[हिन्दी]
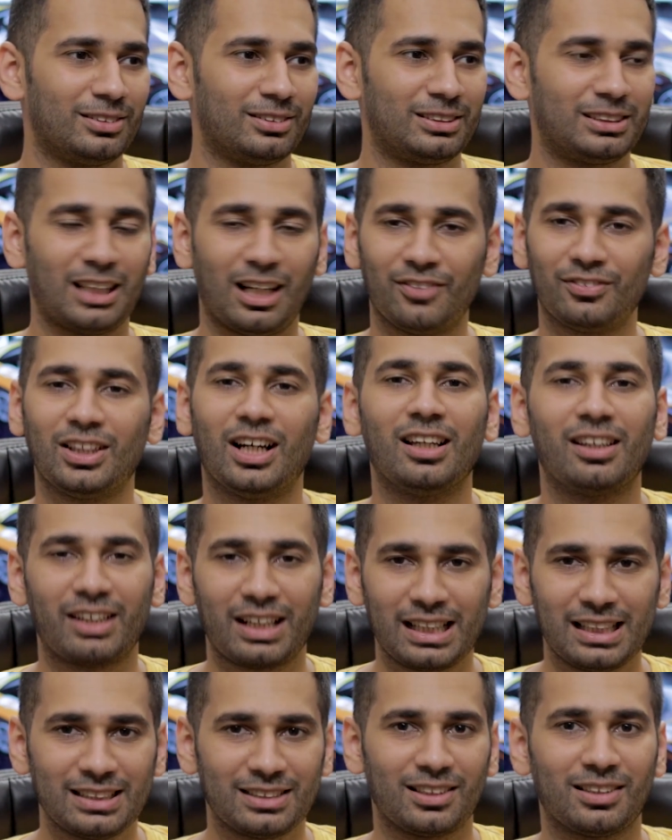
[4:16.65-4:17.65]
सावधान
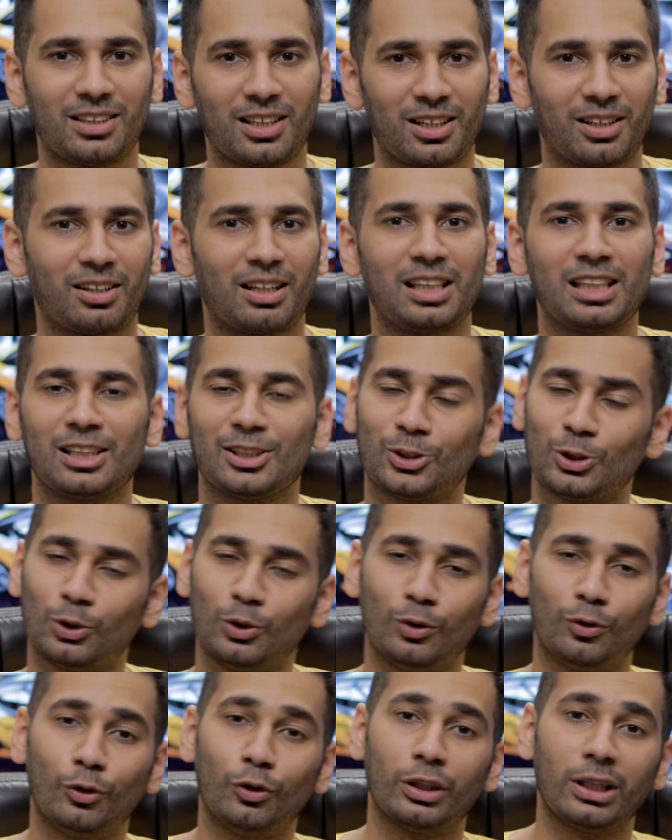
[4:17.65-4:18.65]
रहिए सतर्क रहिए सो
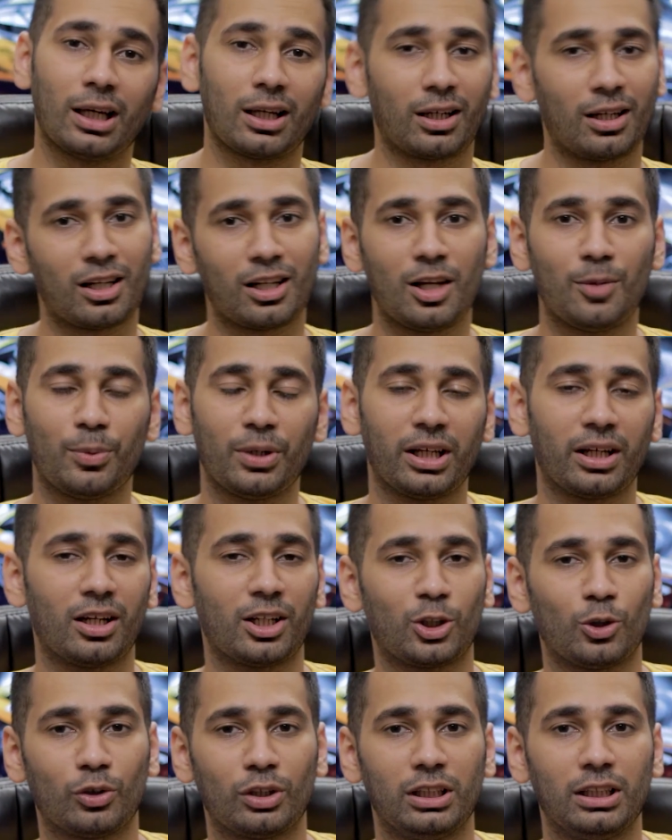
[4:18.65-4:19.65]
वो यार करना पड़ेगा
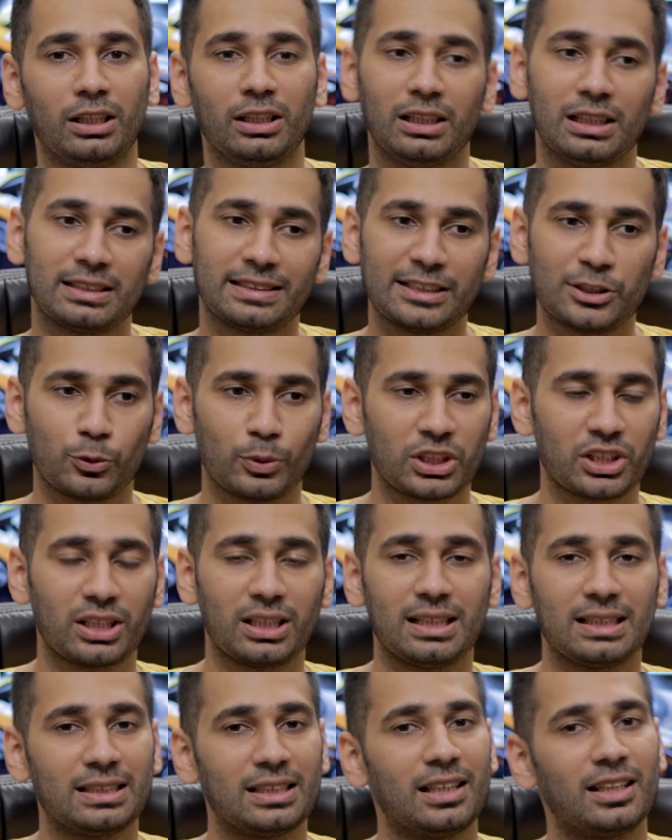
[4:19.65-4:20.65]
क्योंकि ये सिचुएशन
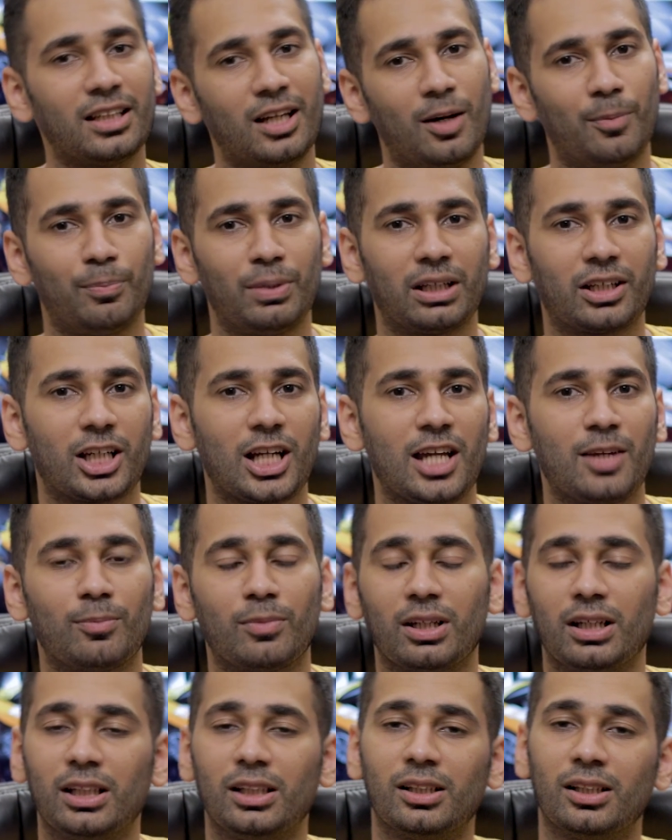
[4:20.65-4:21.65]
ऐसी है यहाँ पे क्राइम
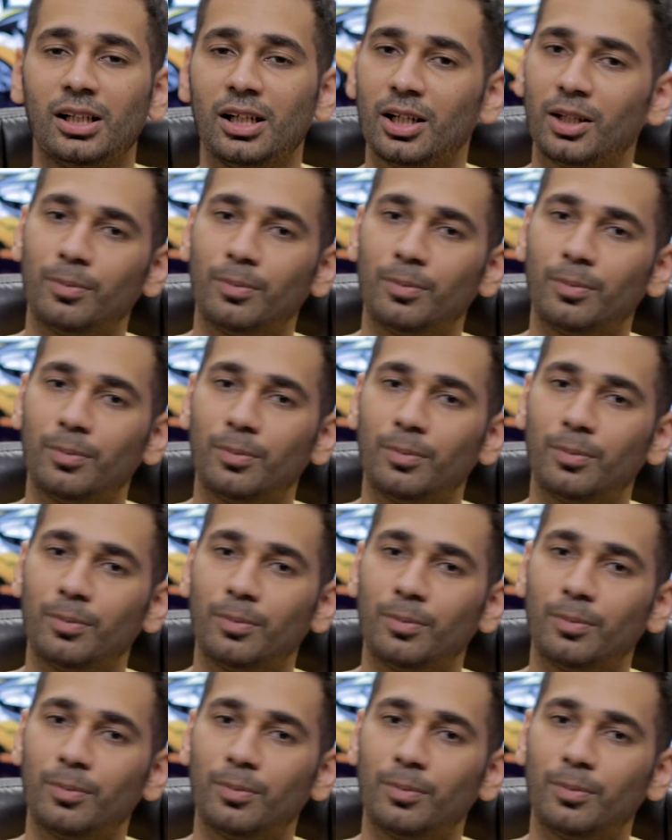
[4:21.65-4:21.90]
रेट